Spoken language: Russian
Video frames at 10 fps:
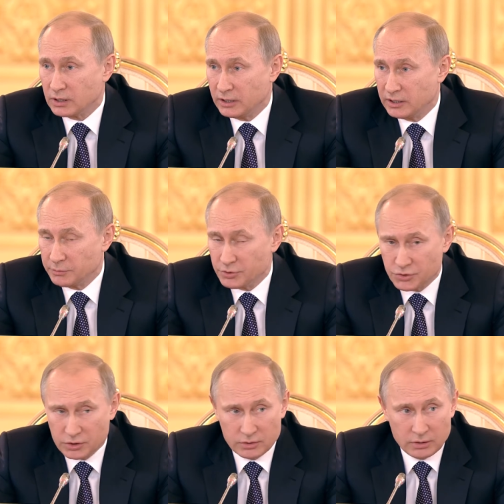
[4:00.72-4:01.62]
коллегам
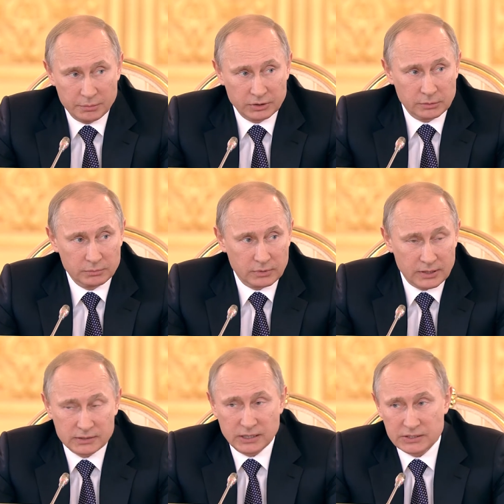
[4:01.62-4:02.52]
сейчас об этом
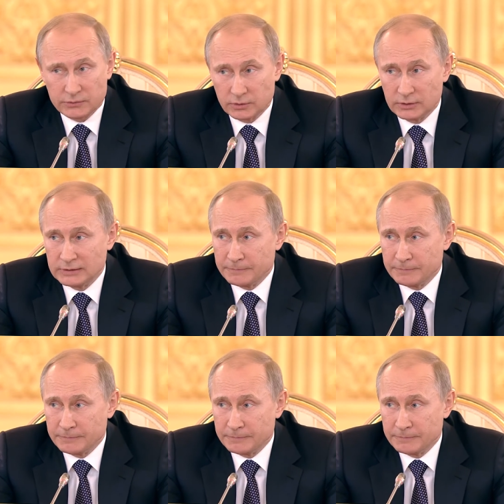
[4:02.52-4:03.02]
рассказывал,